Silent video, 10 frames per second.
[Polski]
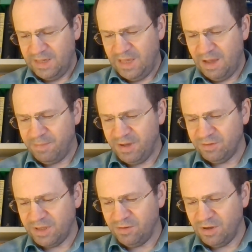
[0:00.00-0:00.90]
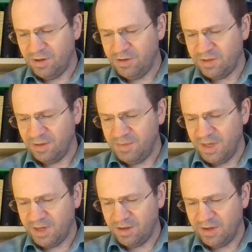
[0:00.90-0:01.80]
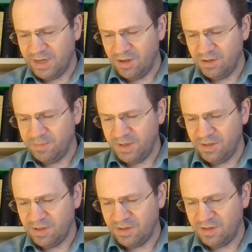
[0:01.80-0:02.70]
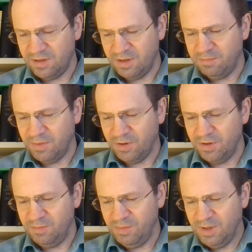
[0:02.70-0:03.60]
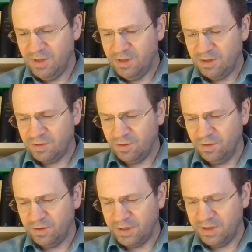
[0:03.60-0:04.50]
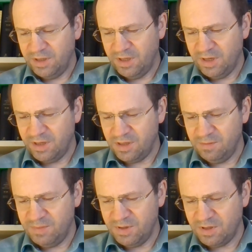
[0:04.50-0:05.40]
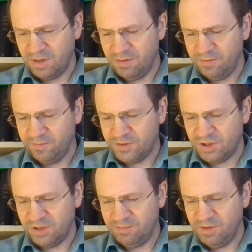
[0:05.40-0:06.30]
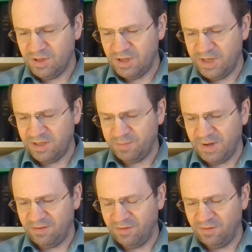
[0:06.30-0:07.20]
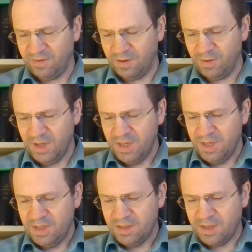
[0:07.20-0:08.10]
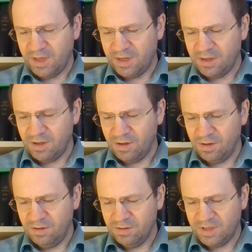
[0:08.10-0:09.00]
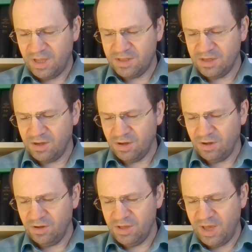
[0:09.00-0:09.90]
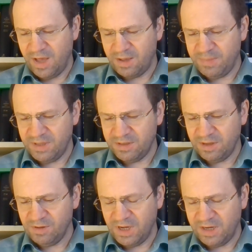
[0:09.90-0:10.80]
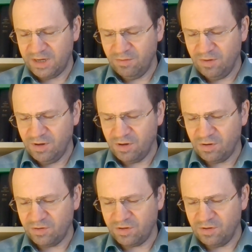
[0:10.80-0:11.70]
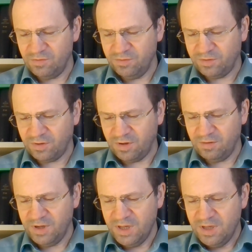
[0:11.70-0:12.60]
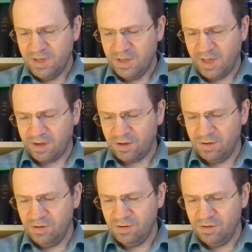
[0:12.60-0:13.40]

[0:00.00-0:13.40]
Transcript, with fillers: Ja będę ojcem jego, a on będzie synem moim, który, jeśli by się w czym źle sprawował, tego, tedy go ja będę karał rózgą ludzką, jako